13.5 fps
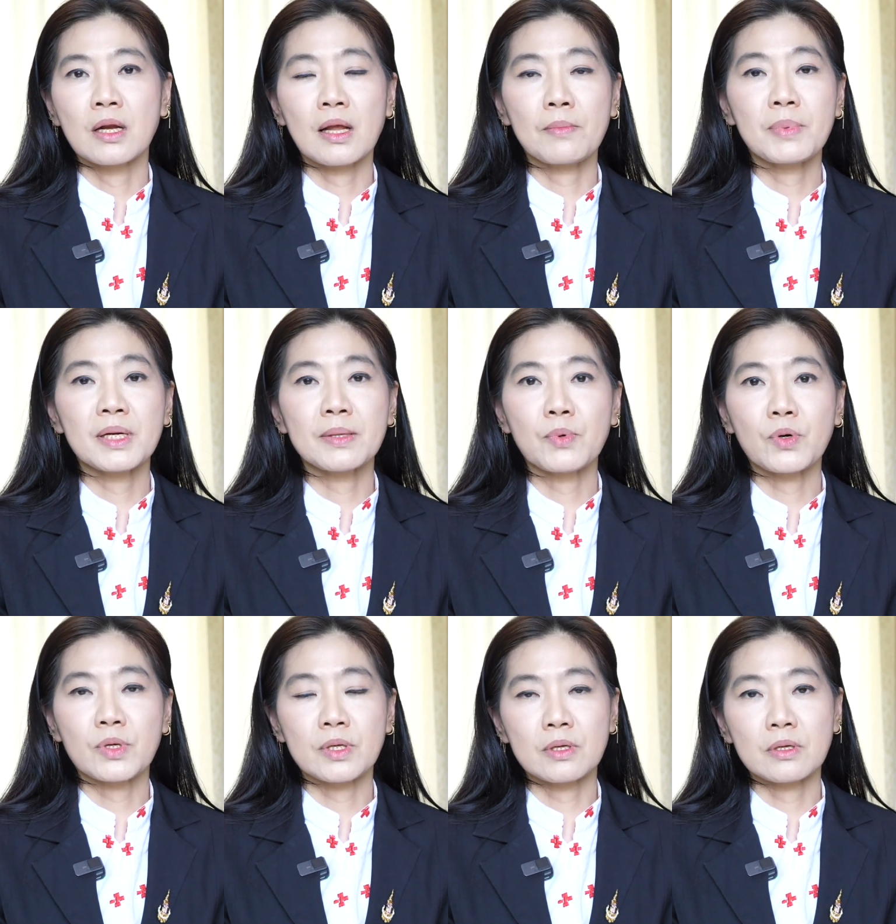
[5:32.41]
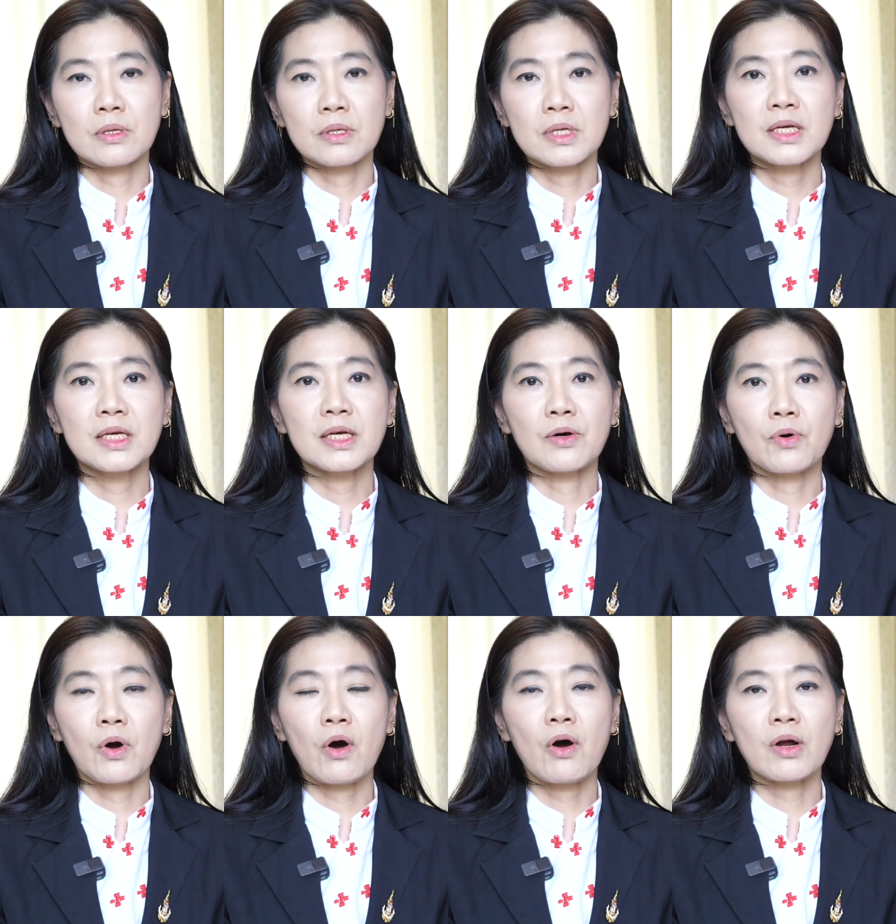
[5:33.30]
และบริบทที่เกี่ยว
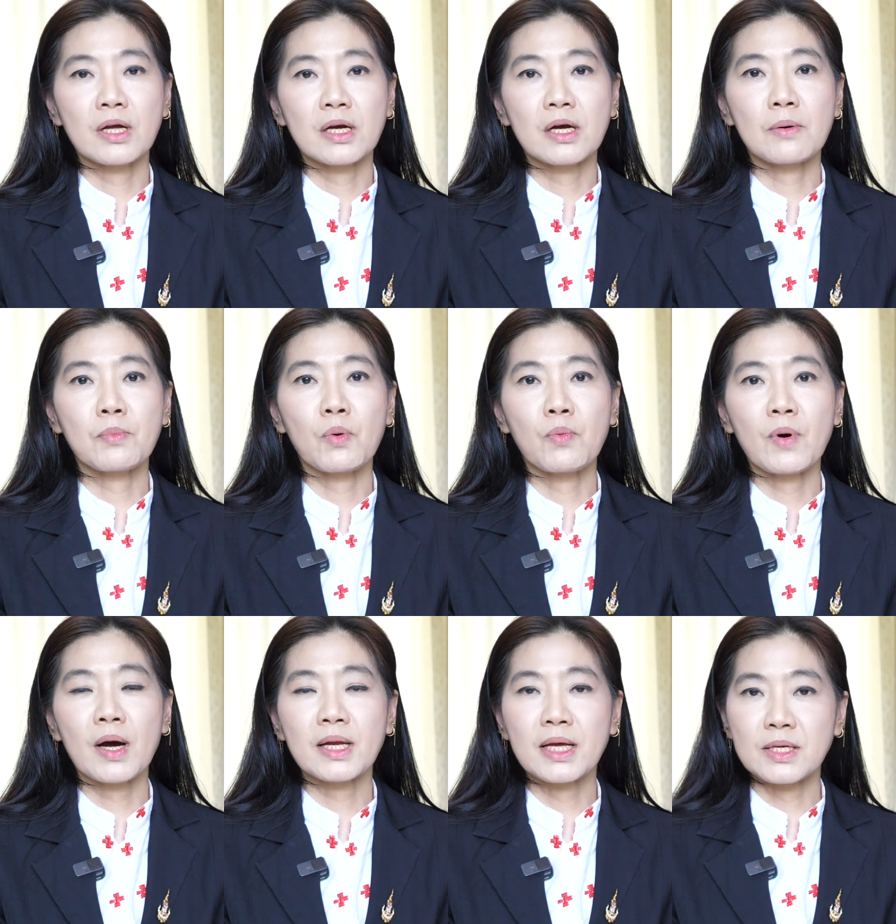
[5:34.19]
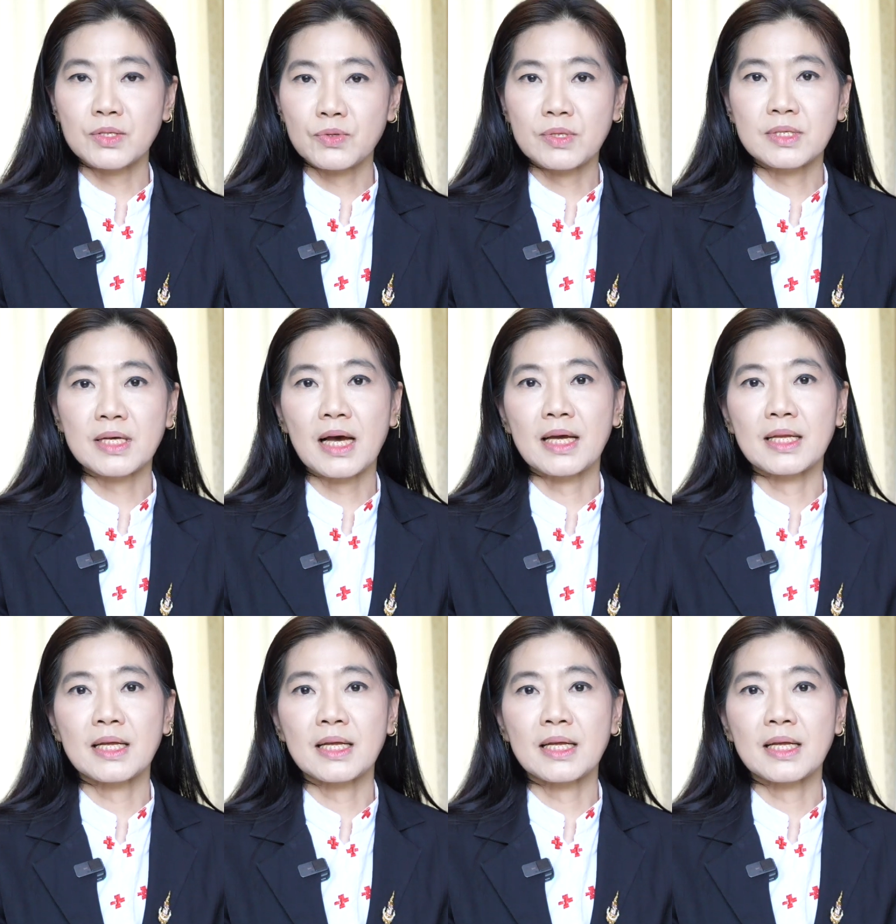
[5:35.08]
ข้องเนี่ยก็พบว่าเด็กส่วนใหญ่